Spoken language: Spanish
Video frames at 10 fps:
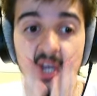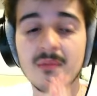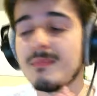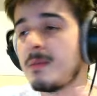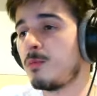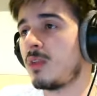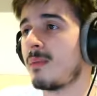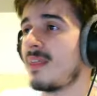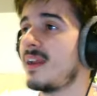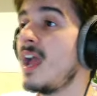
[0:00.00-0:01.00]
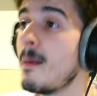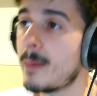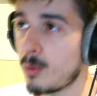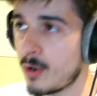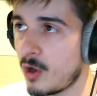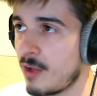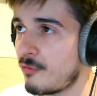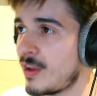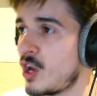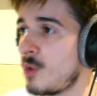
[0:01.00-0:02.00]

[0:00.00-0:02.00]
Mi puta madre. Pero bueno, en fin,